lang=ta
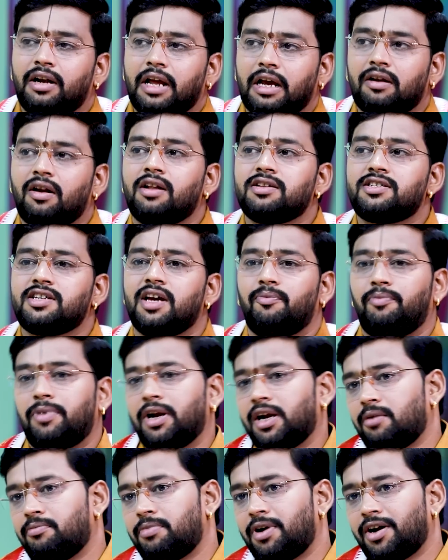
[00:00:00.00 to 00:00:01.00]
டெக்னாலஜி
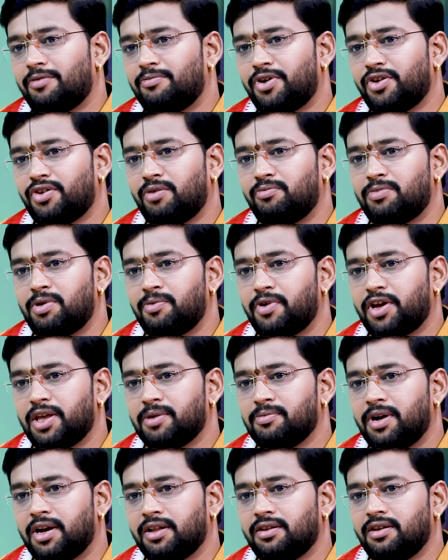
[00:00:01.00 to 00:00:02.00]
அப்டேட்டில் பார்க்கும்போது ரொம்ப
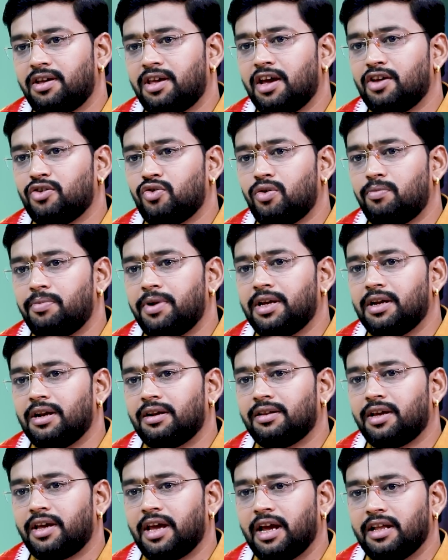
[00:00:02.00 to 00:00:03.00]
முக்கியமானது கேத்து
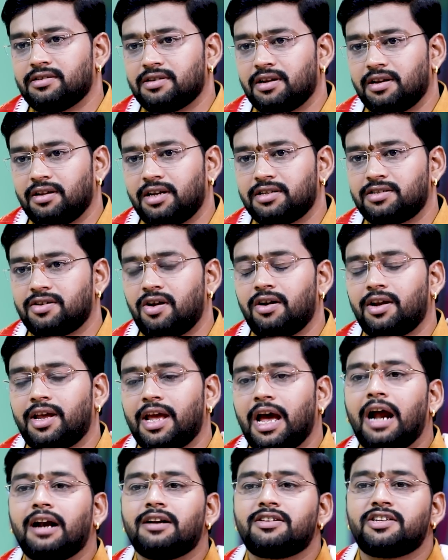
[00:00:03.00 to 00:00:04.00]
அப்படிங்கிறது கேன்சர் தட்ஸ் கால்
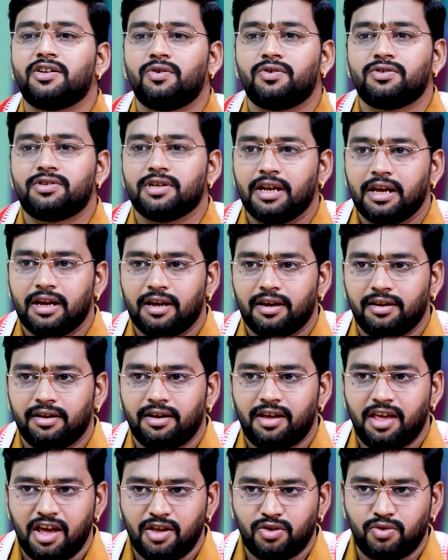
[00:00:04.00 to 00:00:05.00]
கேர்சினோஜெனிக்
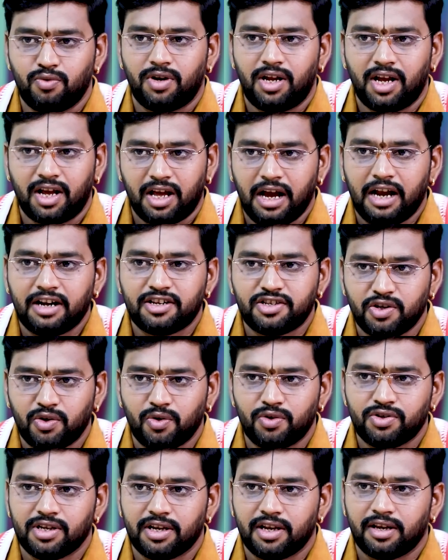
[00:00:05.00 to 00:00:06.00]
கேத்துனா
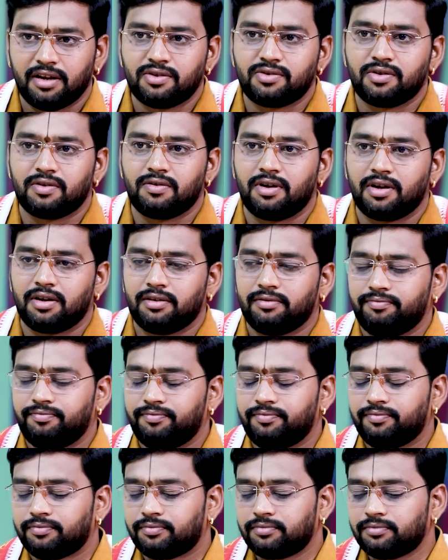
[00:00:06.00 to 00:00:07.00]
கார்சினோஜெனிக்னு சொல்லுவாங்க
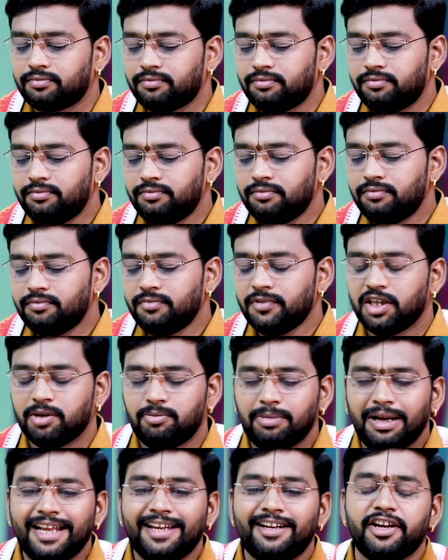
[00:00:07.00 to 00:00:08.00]

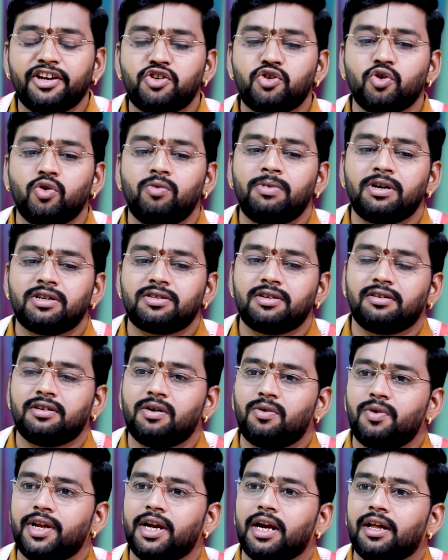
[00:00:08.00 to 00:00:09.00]
மலிக்னன் டியூமர்ஸ்
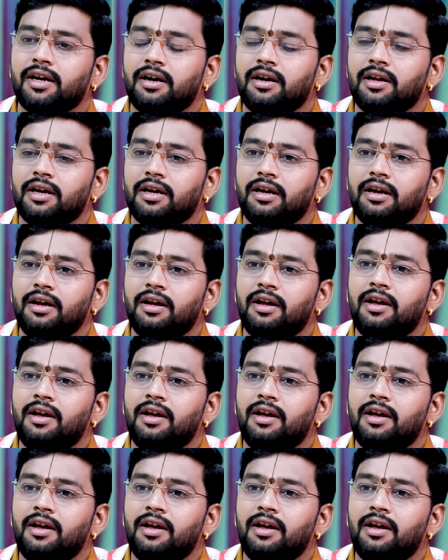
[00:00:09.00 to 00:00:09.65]
இருக்கக்கூடிய இடங்களுக்கு